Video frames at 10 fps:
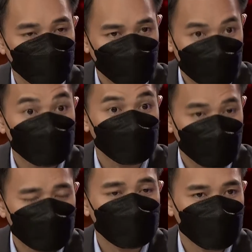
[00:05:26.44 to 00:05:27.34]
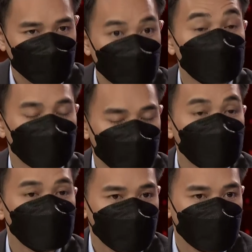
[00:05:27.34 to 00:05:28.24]
ได้ในราคาถูกร้านธงฟ้าประ
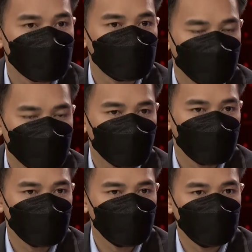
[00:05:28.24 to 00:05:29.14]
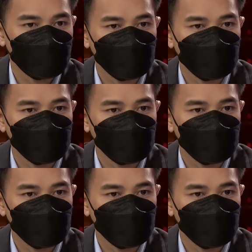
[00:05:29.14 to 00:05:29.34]
ชารัฐต่างๆ เหล่านี้เนี่ย